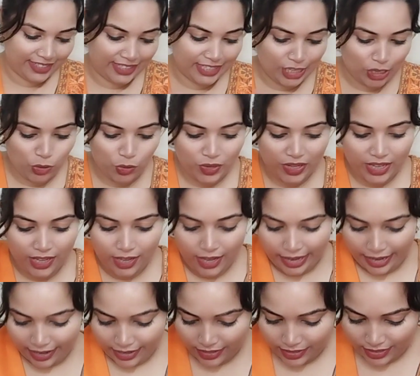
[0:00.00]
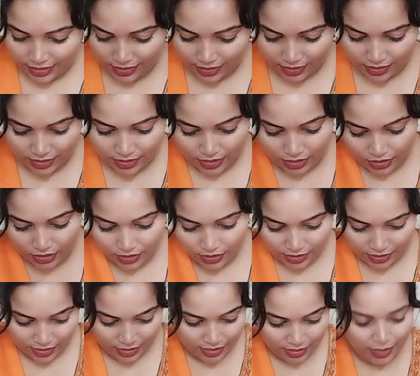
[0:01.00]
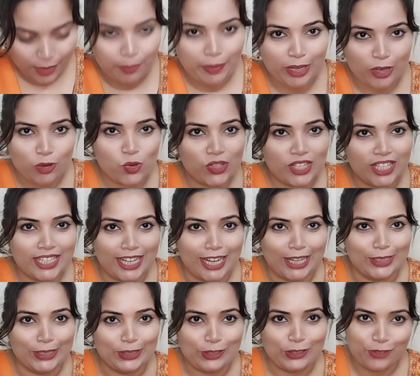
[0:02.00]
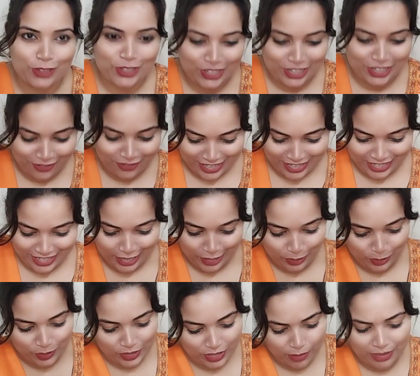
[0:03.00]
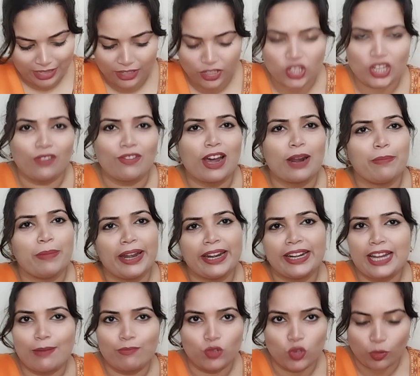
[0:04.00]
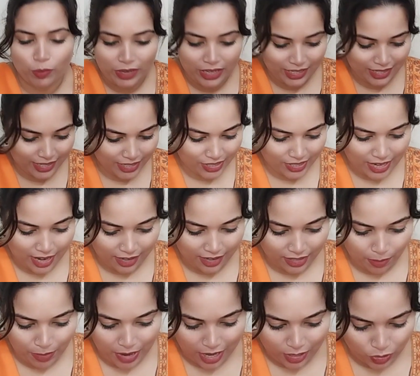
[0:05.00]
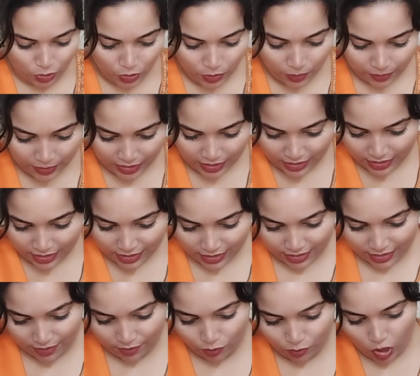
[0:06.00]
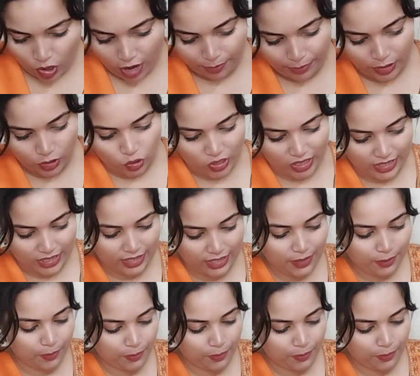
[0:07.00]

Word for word: ये हो गया एंड इसकी पहले कुर्ता दिखा देती हूँ फिर शलवार दिखाती हूँ इसकी मैं मतलब शलवार पैंट आप जो भी स्टिच कराते हैं प्लाजो वो आपकी चॉइस है